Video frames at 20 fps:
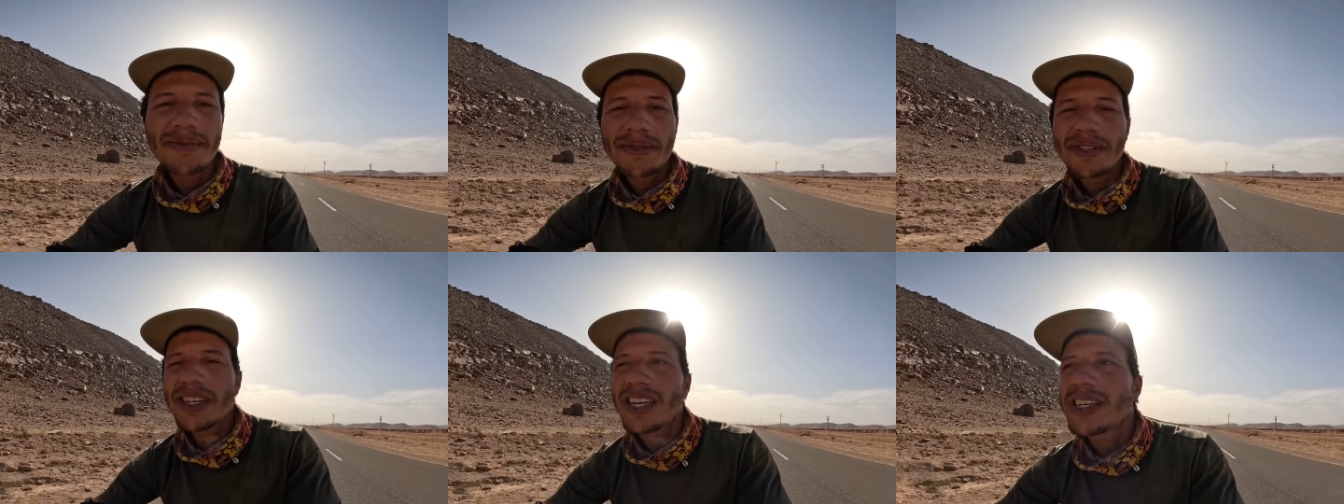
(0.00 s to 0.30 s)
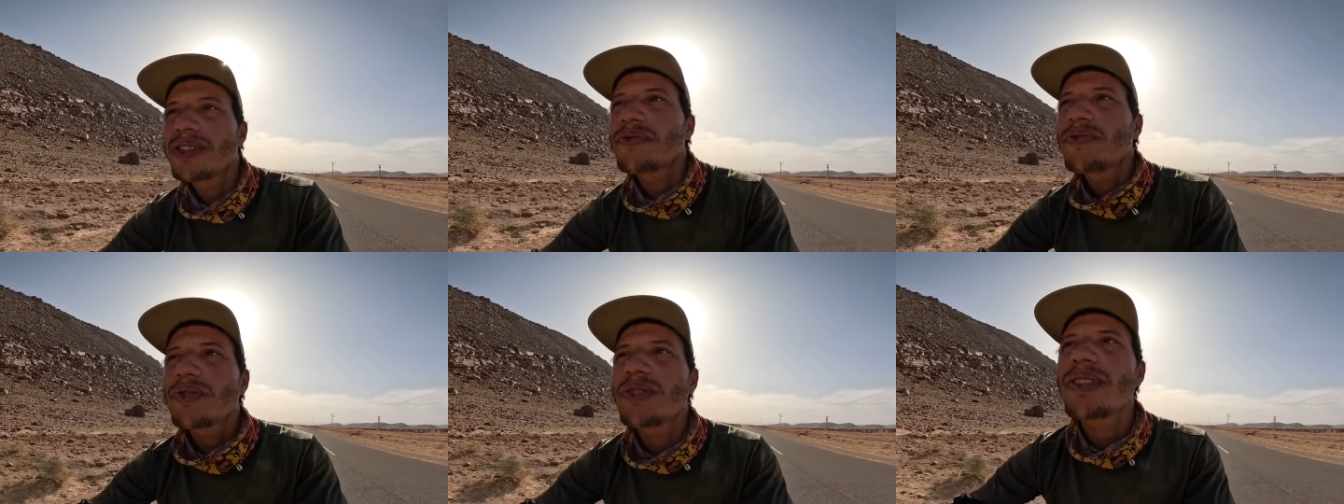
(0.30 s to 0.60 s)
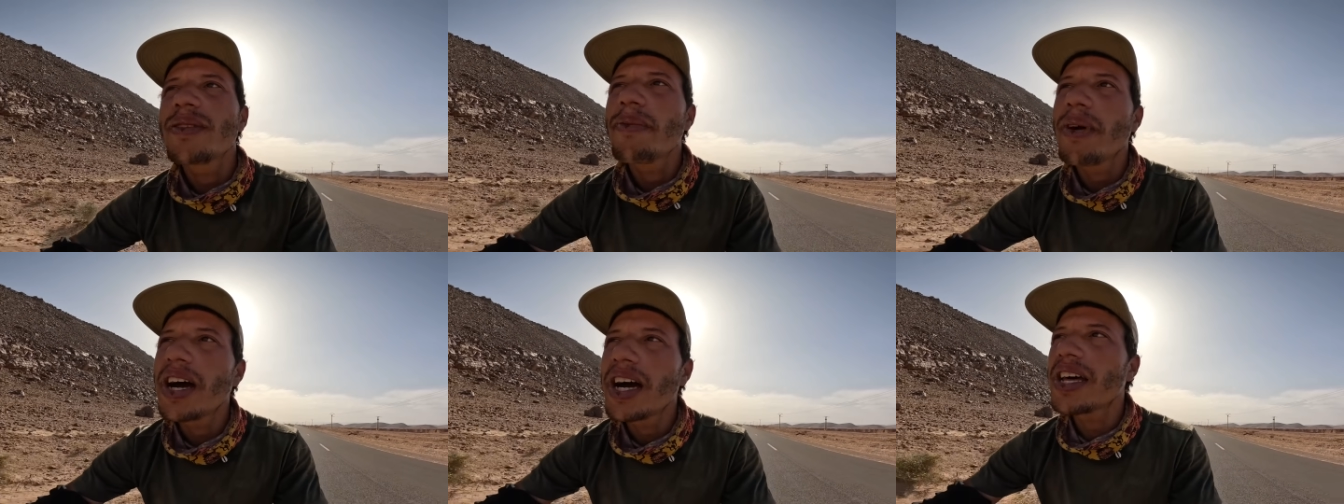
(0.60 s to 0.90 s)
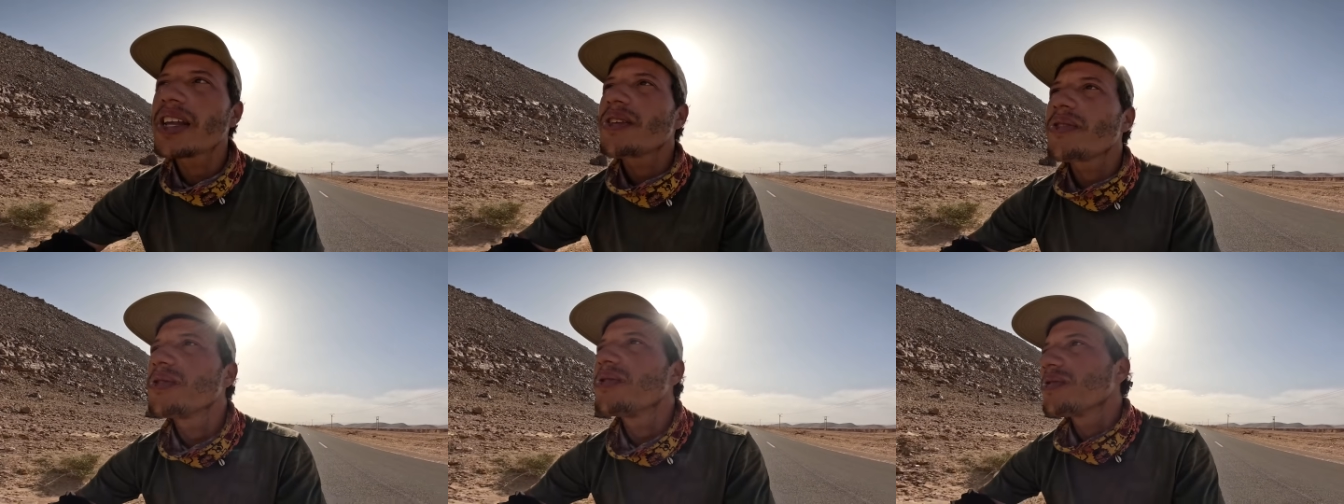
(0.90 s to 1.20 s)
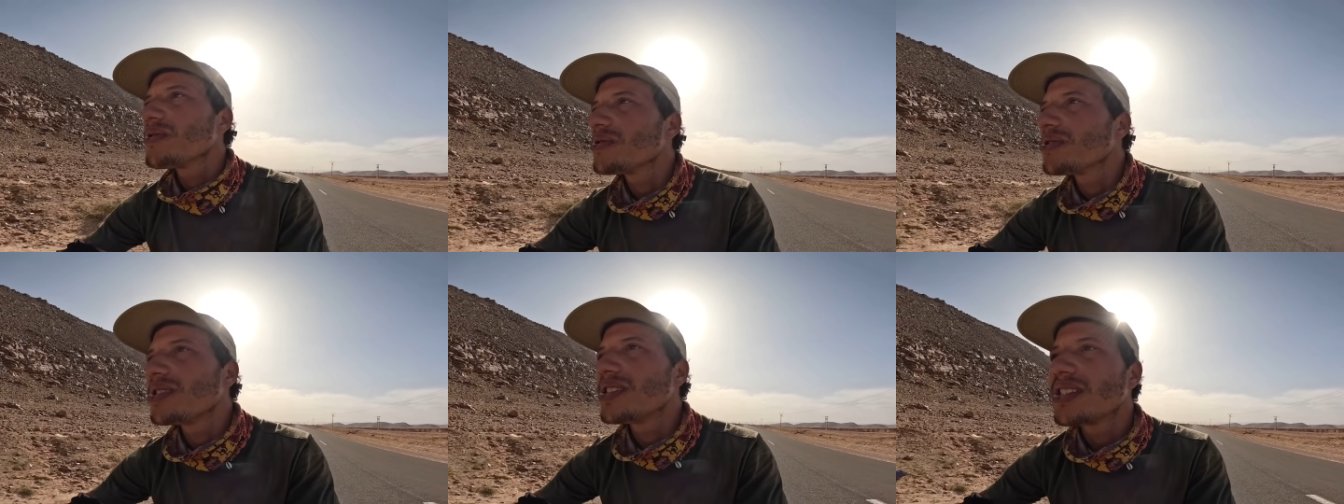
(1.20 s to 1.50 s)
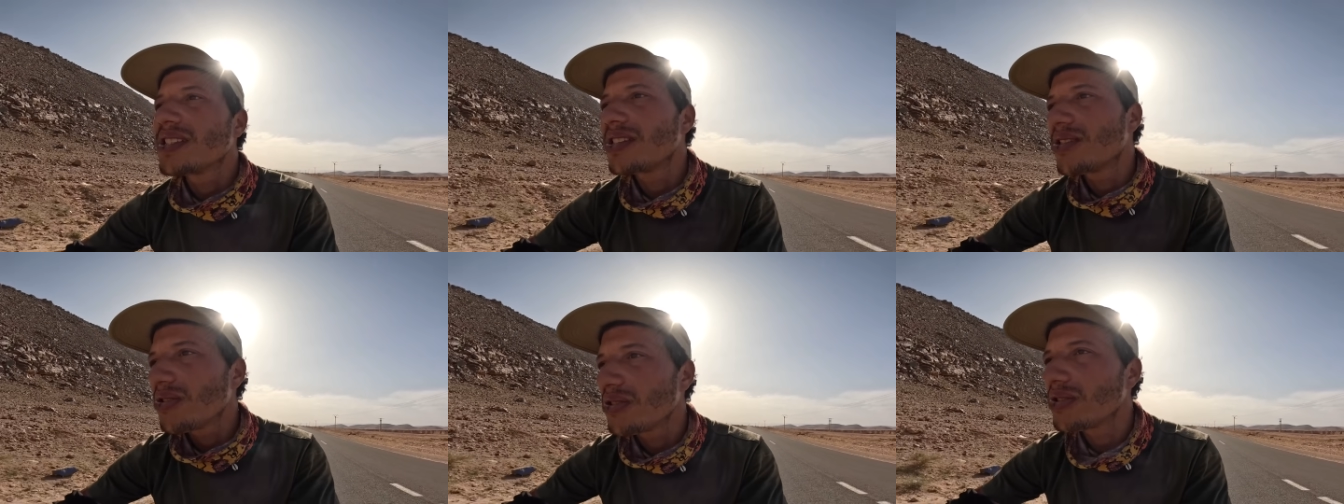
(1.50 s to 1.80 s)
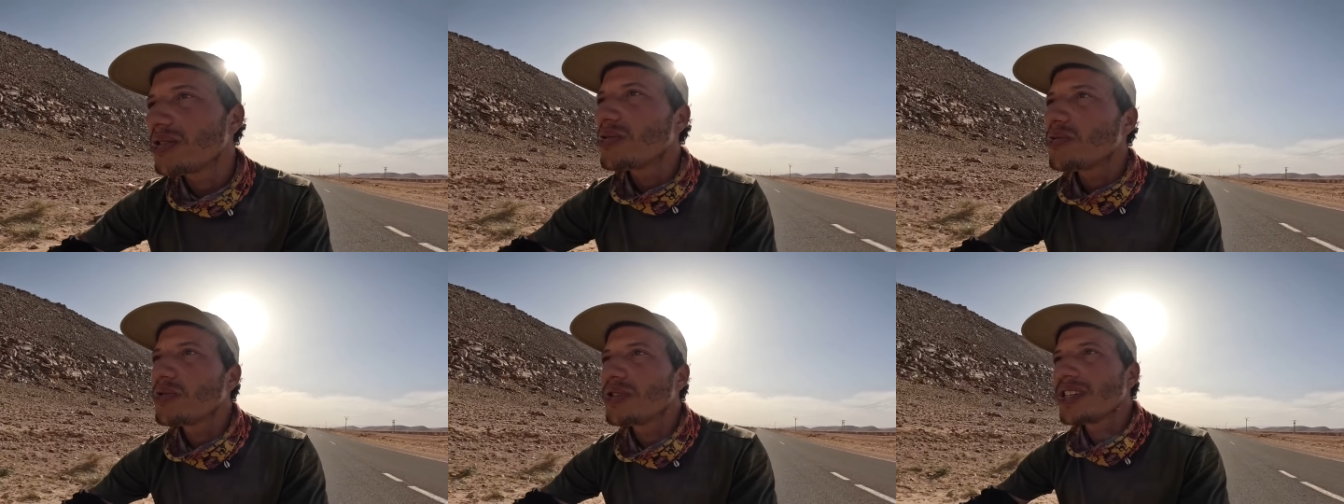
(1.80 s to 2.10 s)
ملي كتفوت البحر وتجي
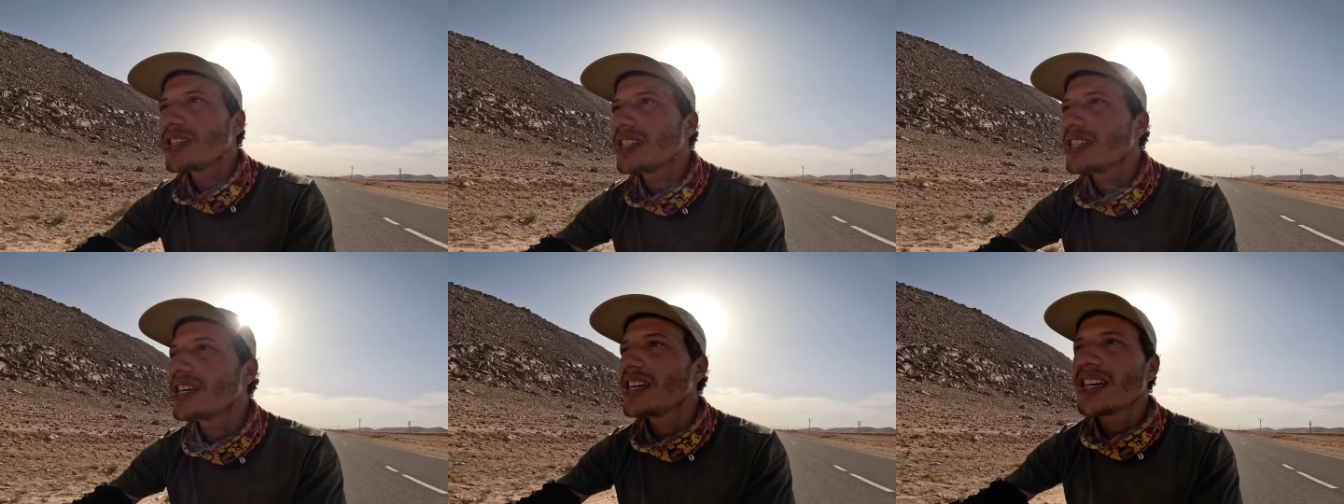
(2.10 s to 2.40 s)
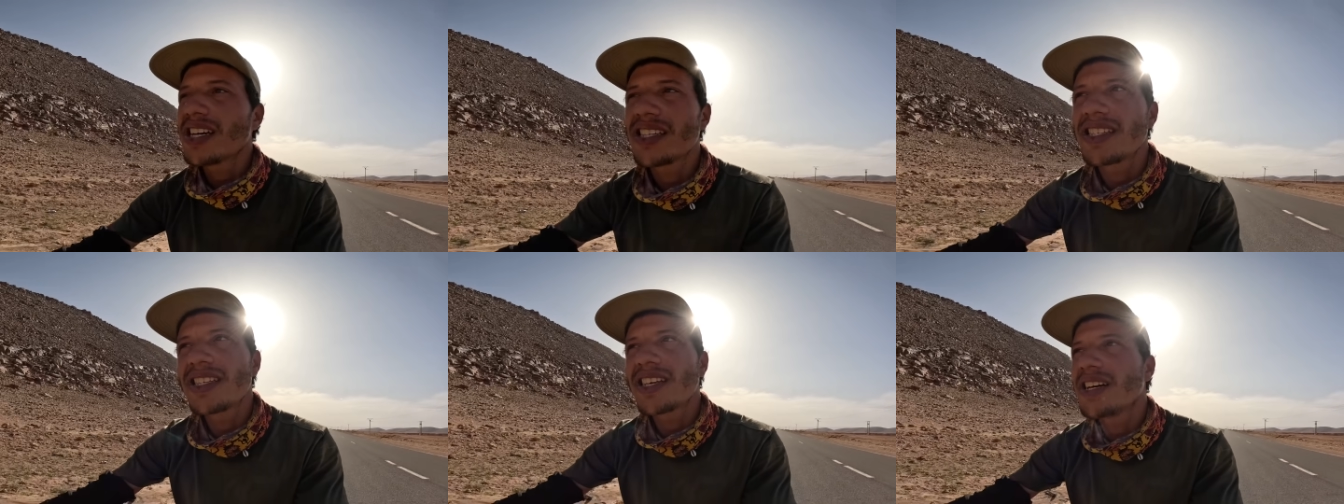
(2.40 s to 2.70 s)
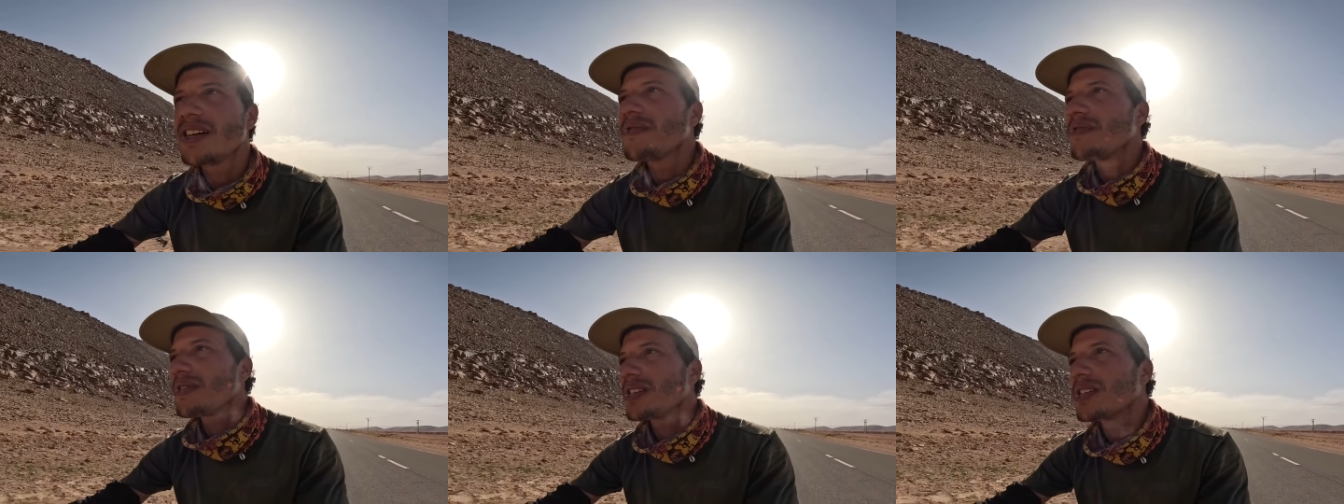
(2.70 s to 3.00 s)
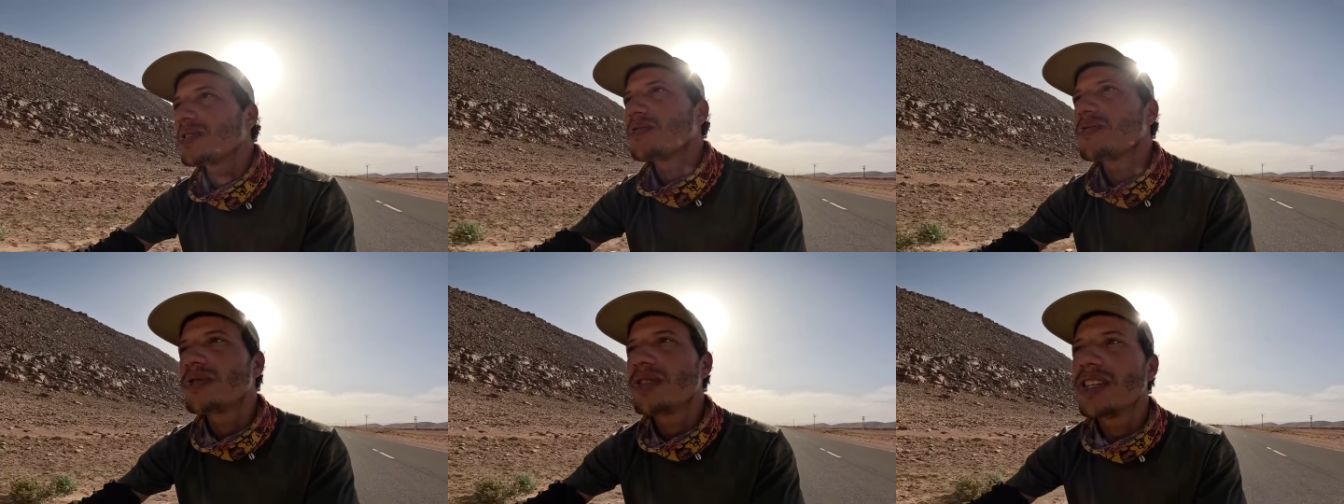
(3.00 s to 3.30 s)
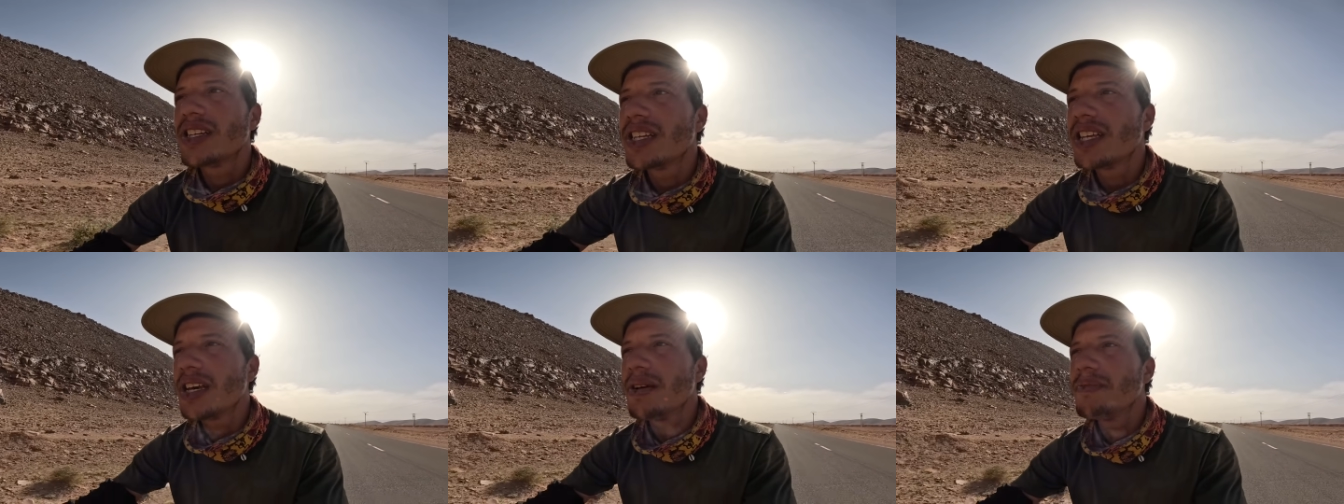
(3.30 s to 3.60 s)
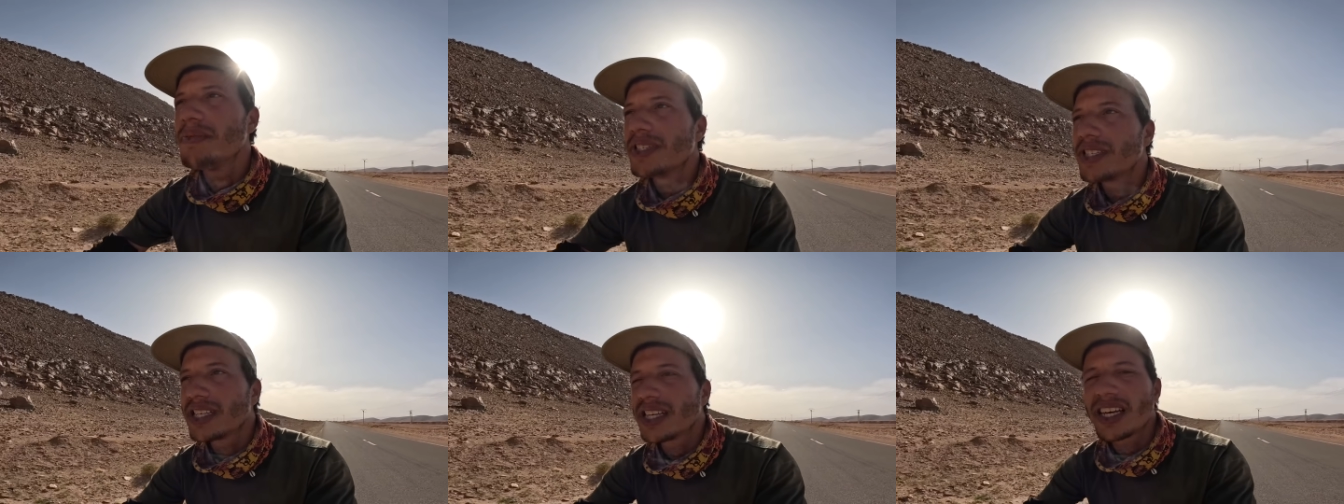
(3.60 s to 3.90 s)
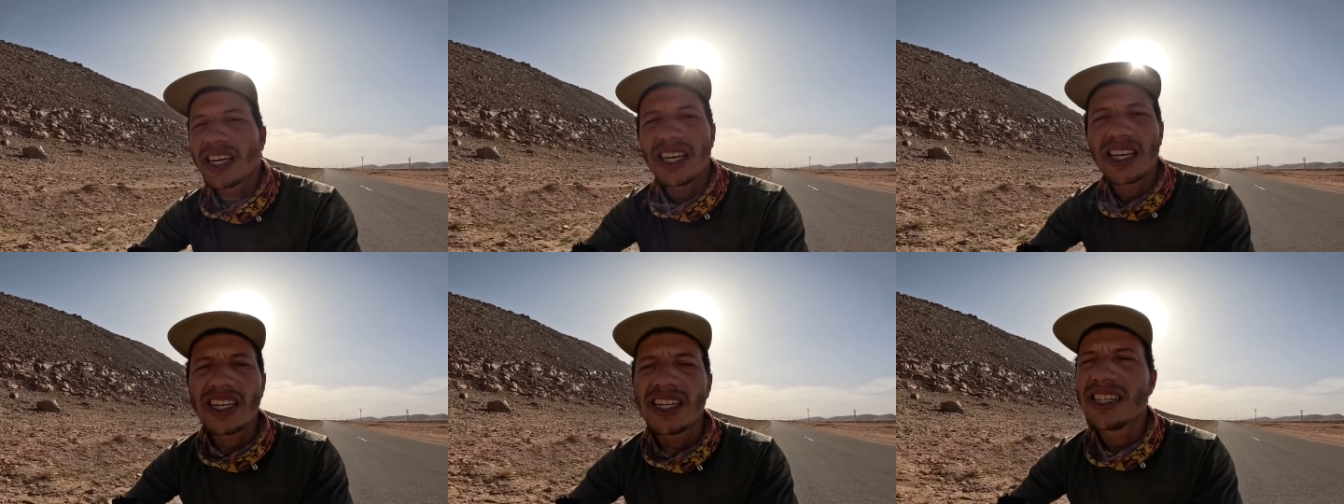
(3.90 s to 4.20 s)
تدخل شويه لداخل صافي لا
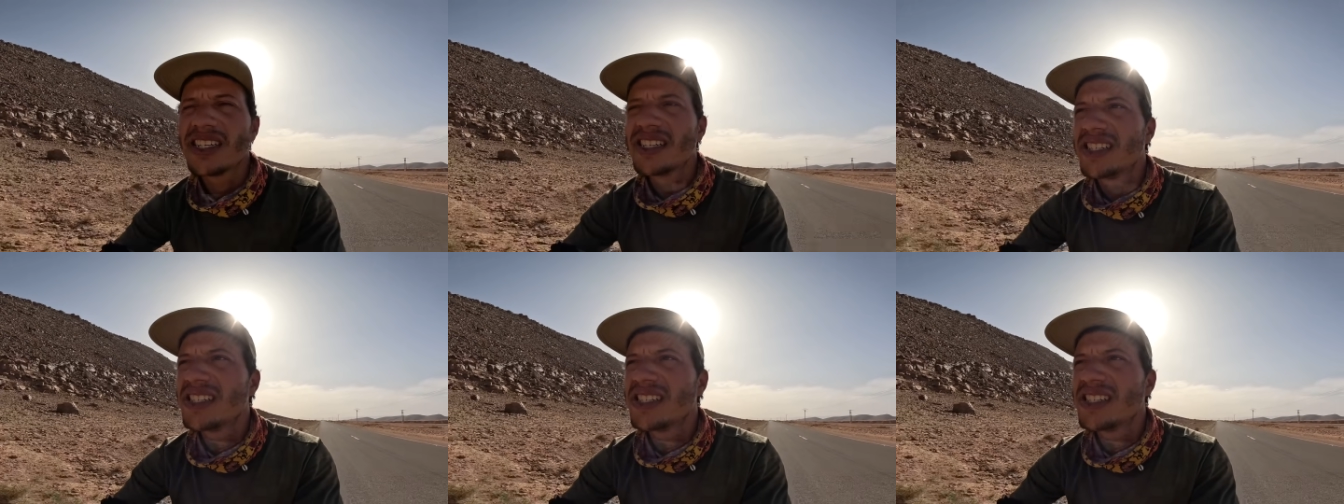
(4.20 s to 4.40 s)
الامازيغيه